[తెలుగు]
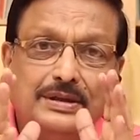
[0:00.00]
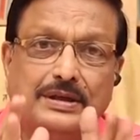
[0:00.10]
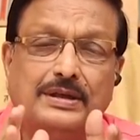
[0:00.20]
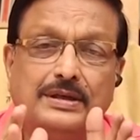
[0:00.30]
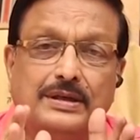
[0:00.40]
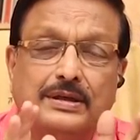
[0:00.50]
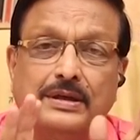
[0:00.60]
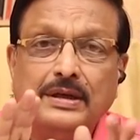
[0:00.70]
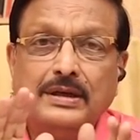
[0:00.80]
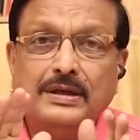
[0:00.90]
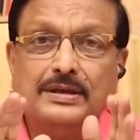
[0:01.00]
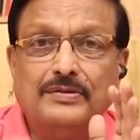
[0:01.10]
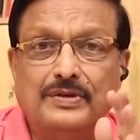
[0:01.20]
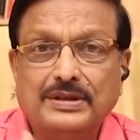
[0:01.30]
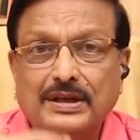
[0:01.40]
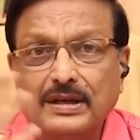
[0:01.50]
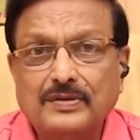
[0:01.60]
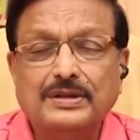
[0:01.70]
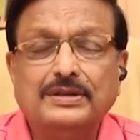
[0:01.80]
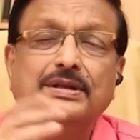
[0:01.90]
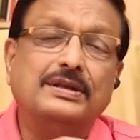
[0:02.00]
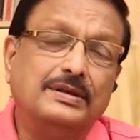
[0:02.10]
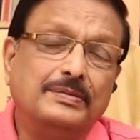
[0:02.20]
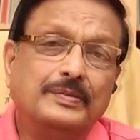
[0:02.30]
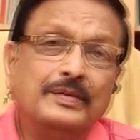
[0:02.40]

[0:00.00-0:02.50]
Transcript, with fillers: థీరీకి ఇది వ్యతిరేకమైన థీరీ